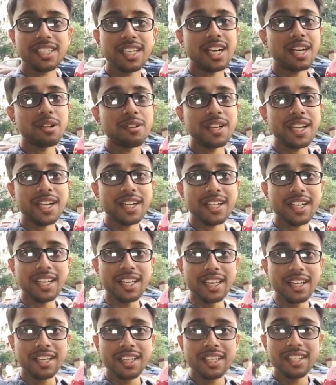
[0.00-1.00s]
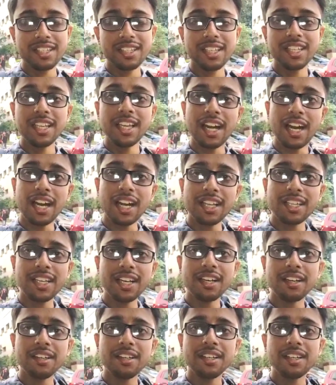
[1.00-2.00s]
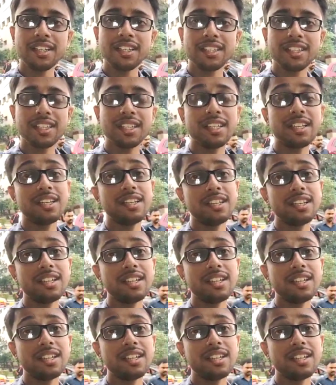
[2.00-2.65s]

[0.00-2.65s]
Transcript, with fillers: কারণ একটাই তিনি আলাদা তিনি